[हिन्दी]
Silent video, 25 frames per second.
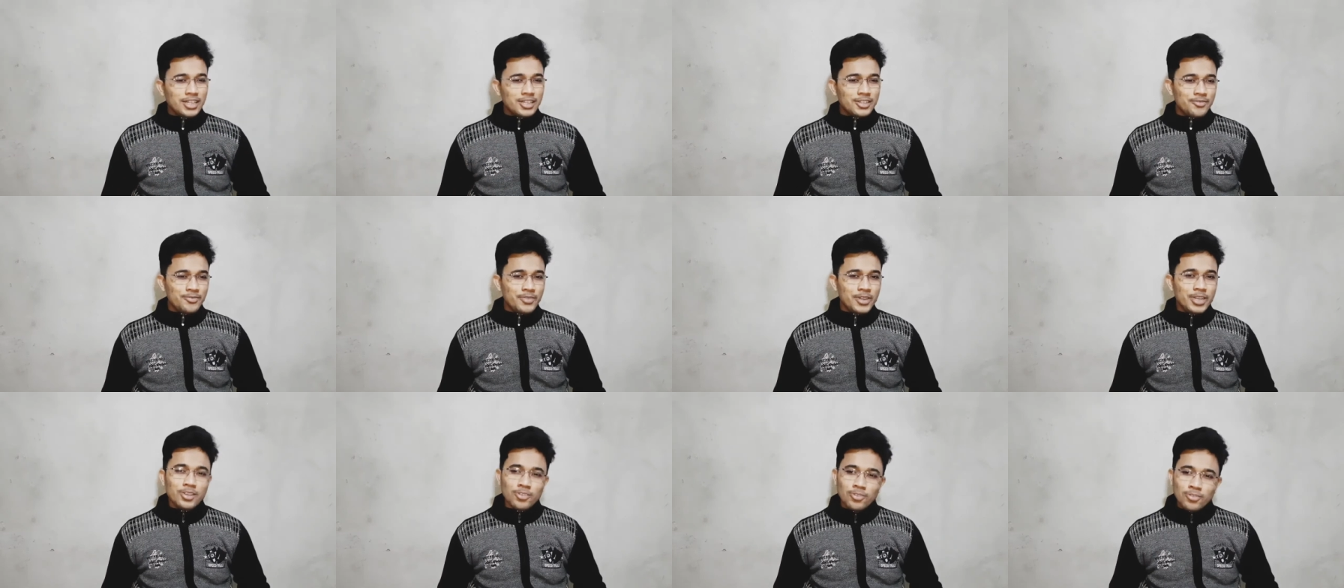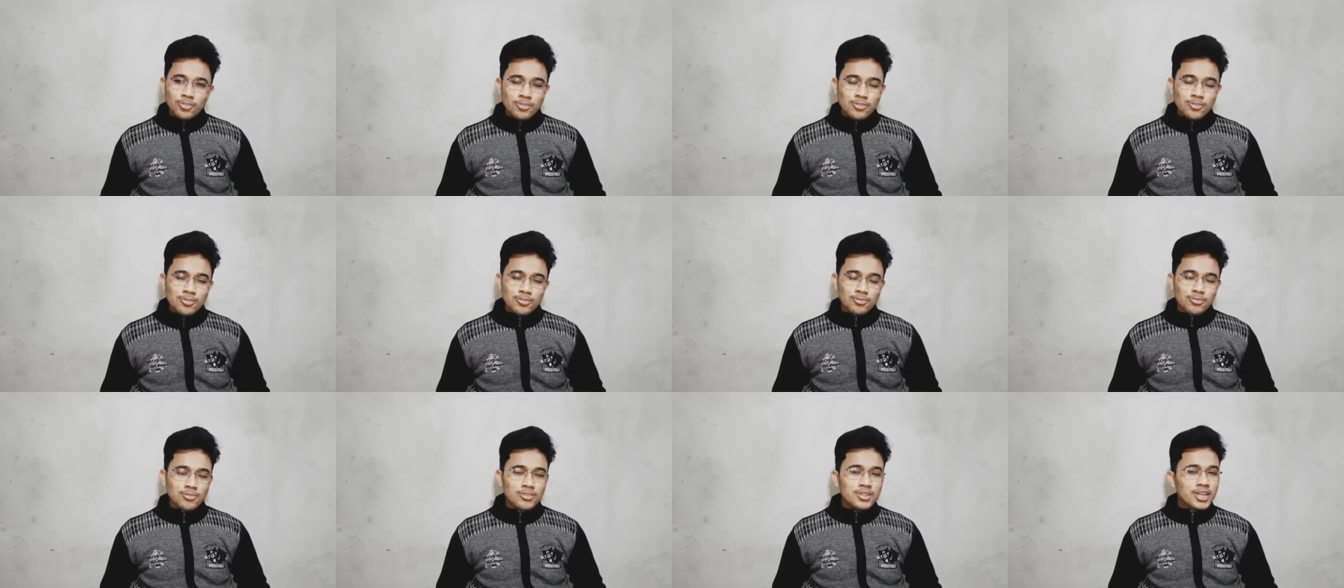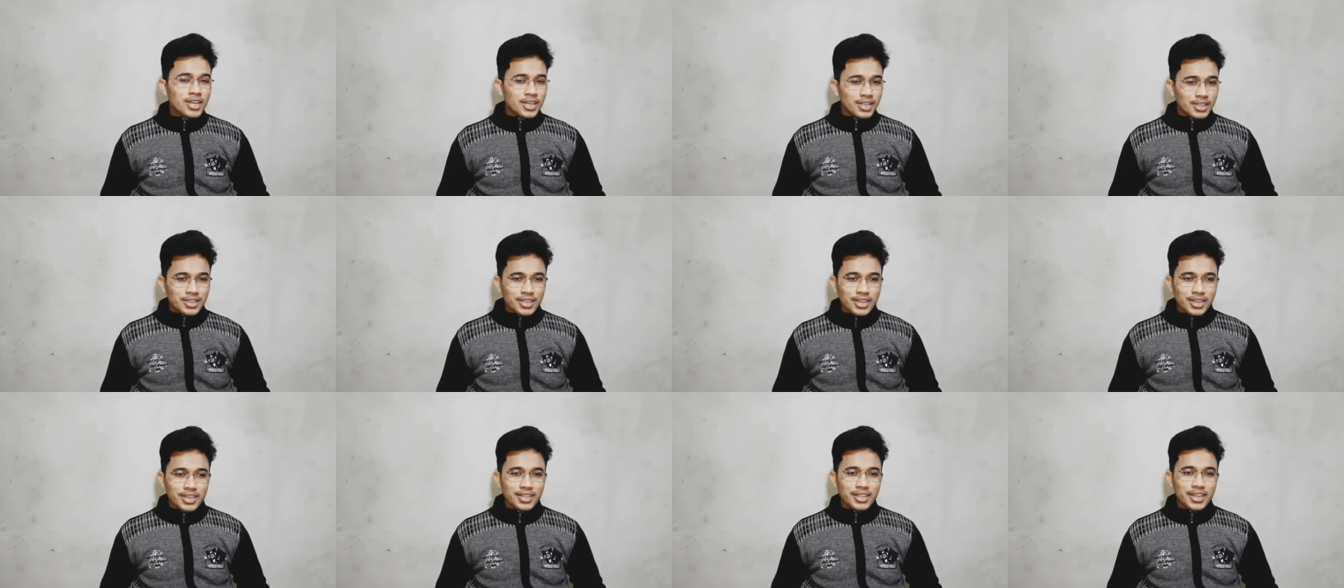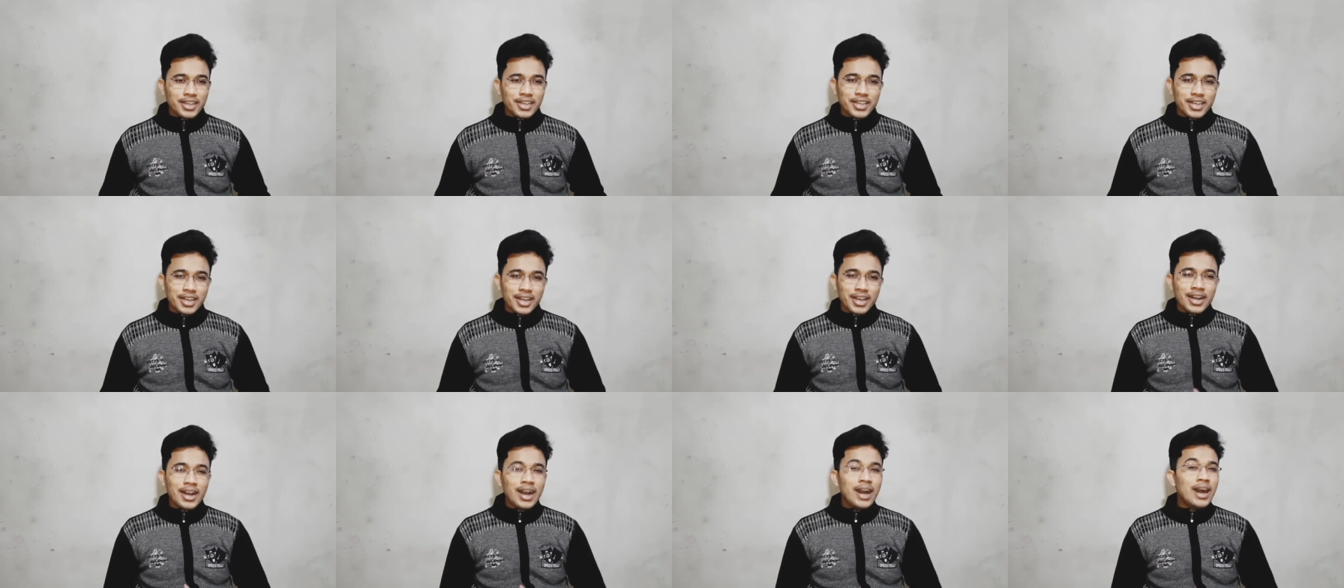तो वीडियो को शुरू से अंत तक
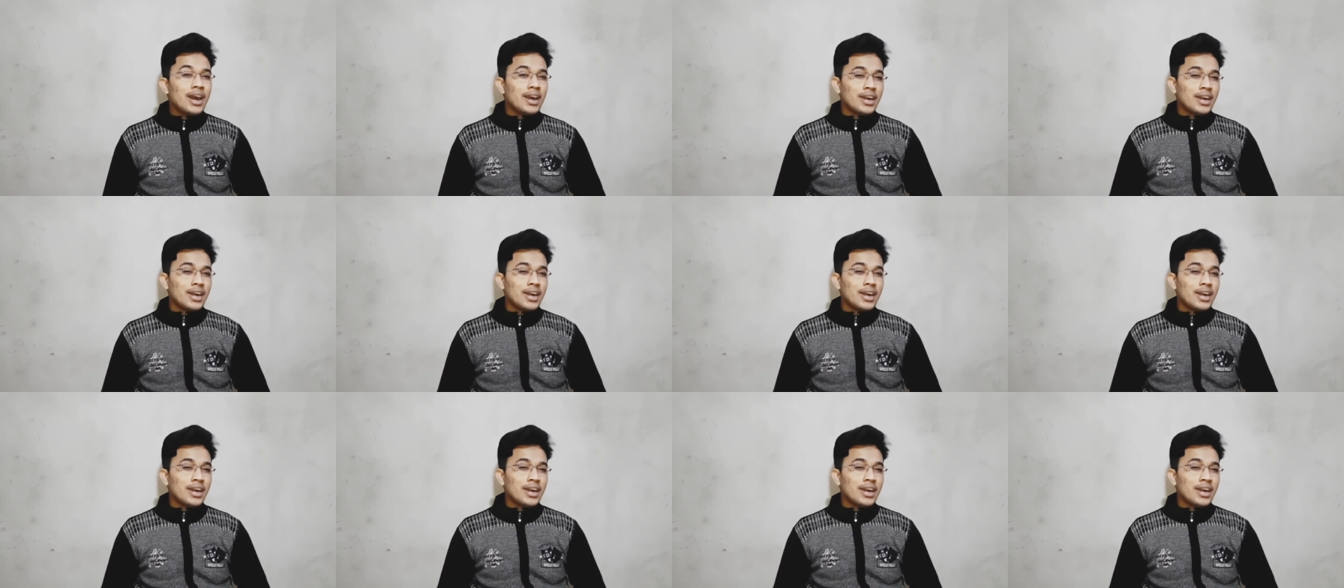देखिएगा